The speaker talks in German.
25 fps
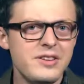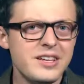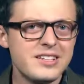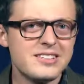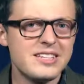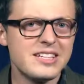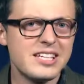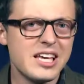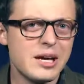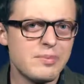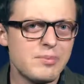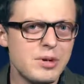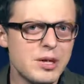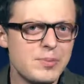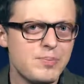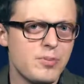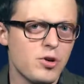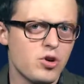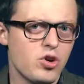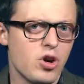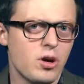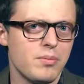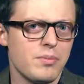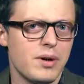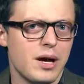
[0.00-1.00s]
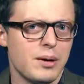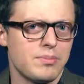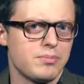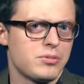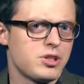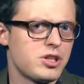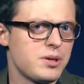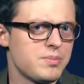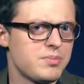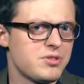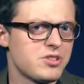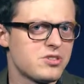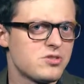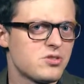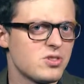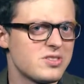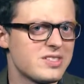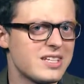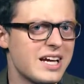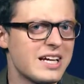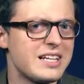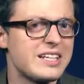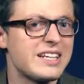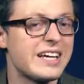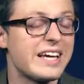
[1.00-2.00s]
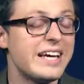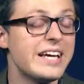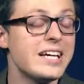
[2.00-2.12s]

Wie ihr sicher mitbekommen habt, gibt es zurzeit